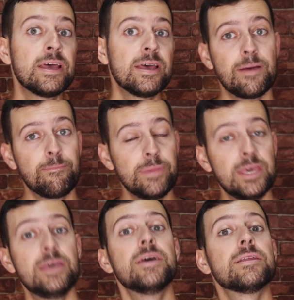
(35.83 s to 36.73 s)

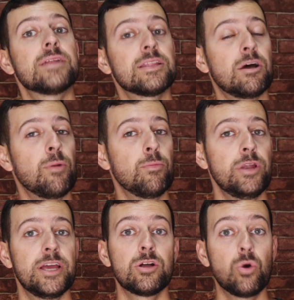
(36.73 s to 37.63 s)
Saber tratar uma
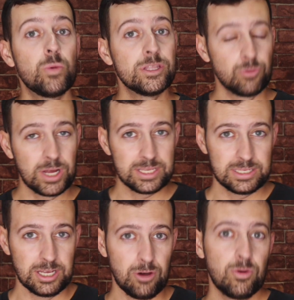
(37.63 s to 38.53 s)
mulher com
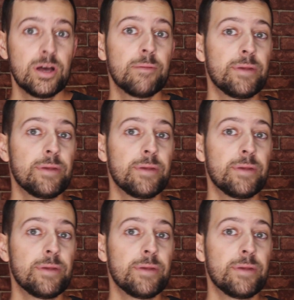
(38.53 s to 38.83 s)
educação,